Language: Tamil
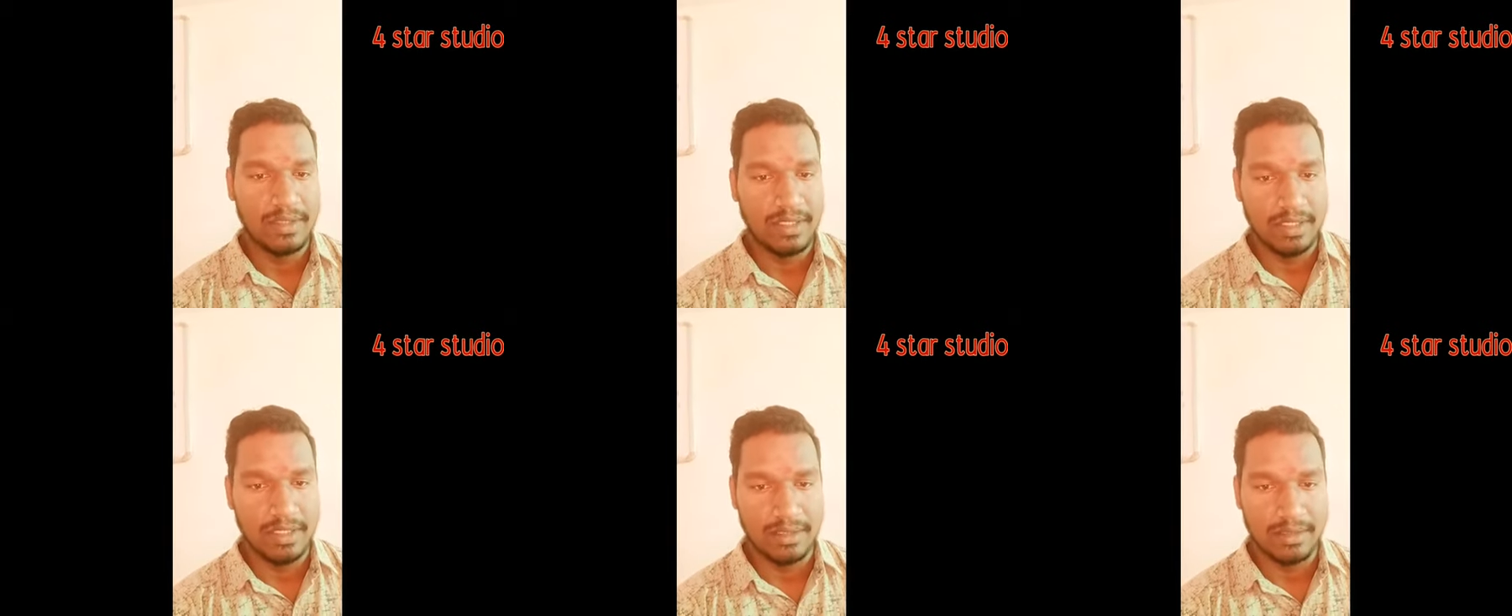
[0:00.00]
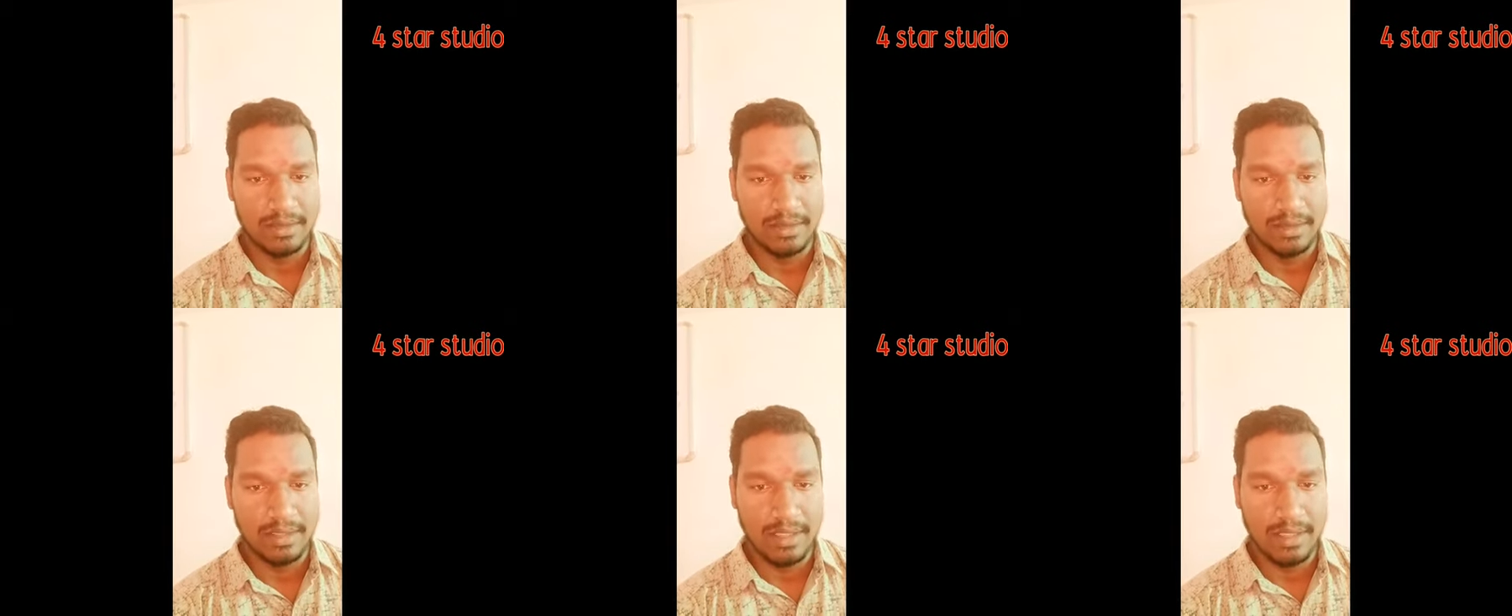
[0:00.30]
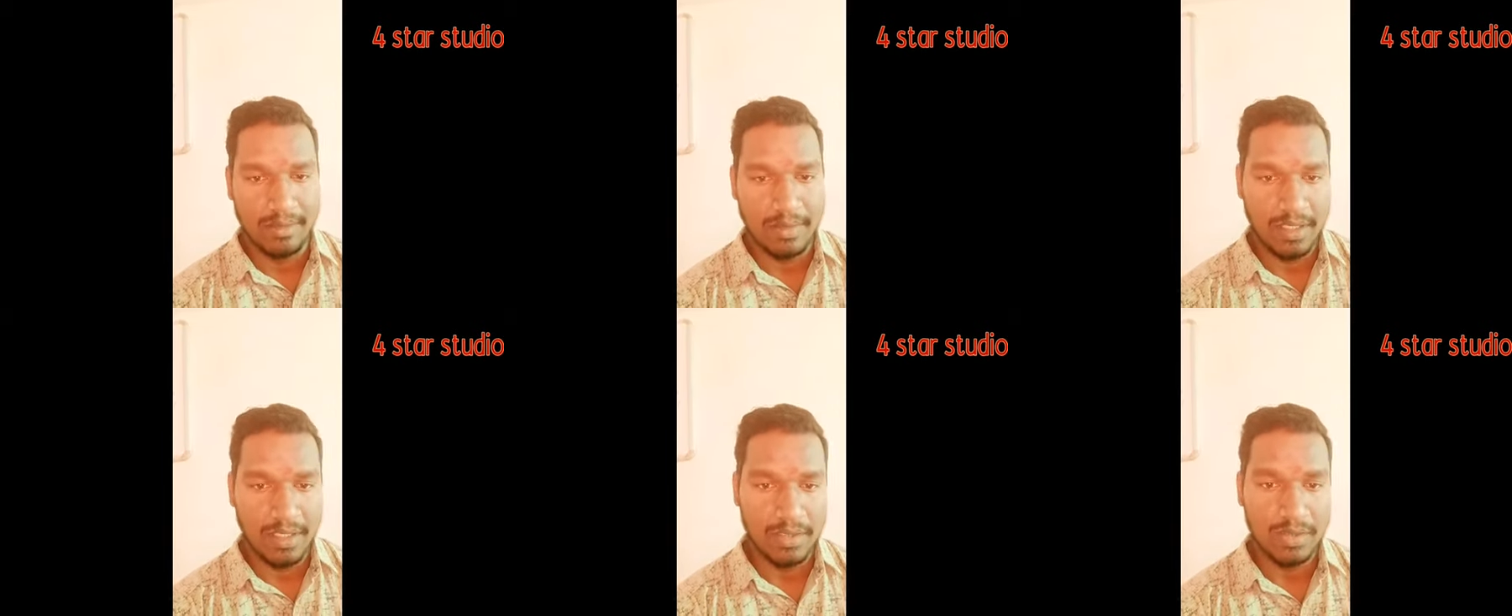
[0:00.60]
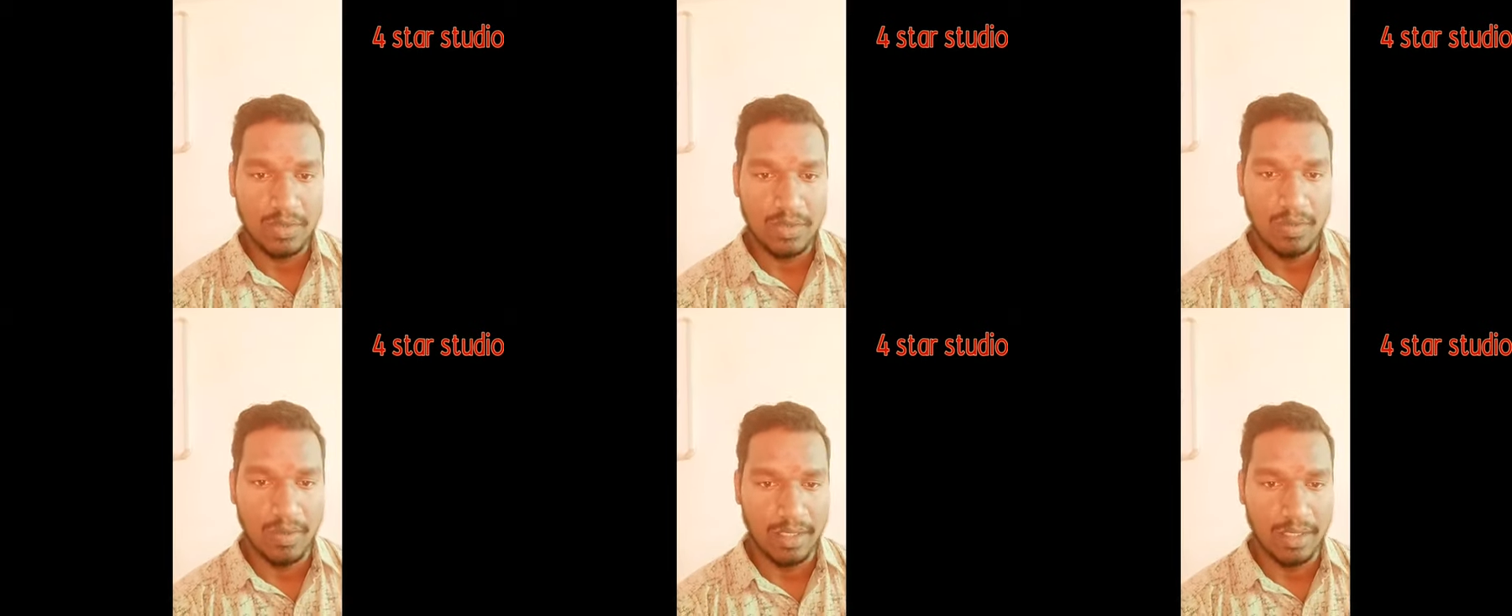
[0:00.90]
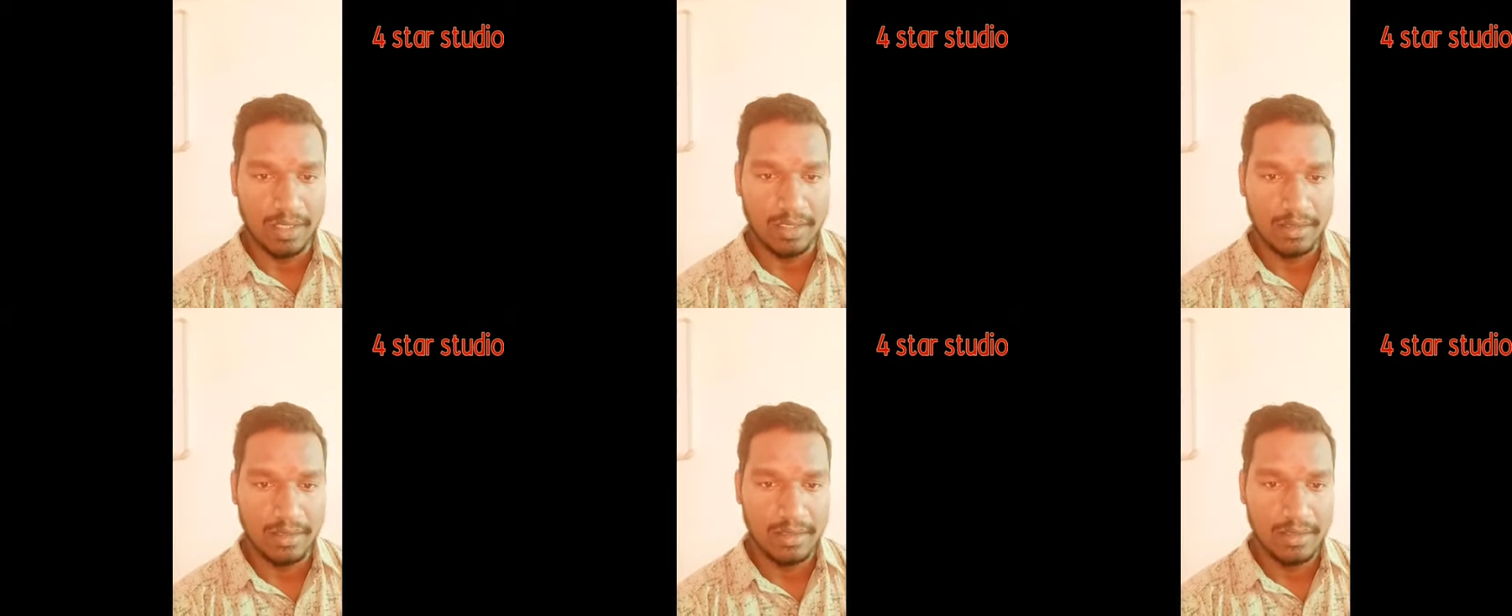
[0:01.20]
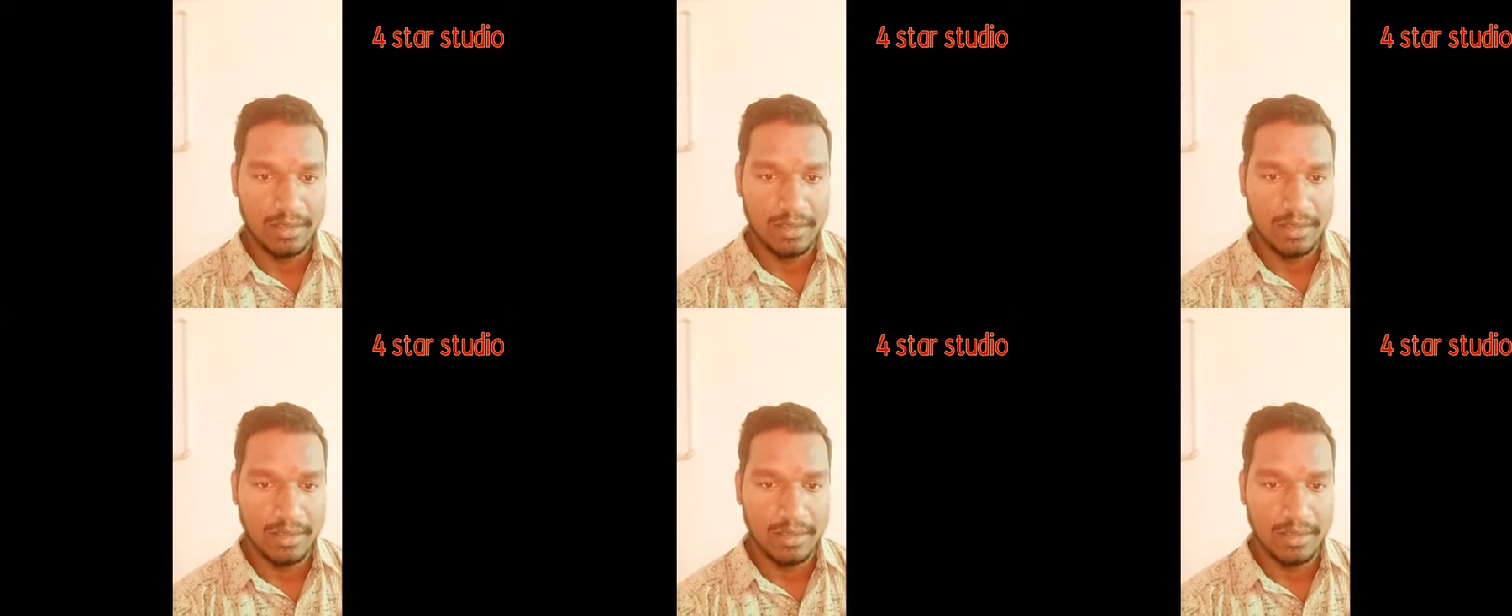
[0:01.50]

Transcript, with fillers: விட்டது இப்படி தான் சொல்லுவாங்க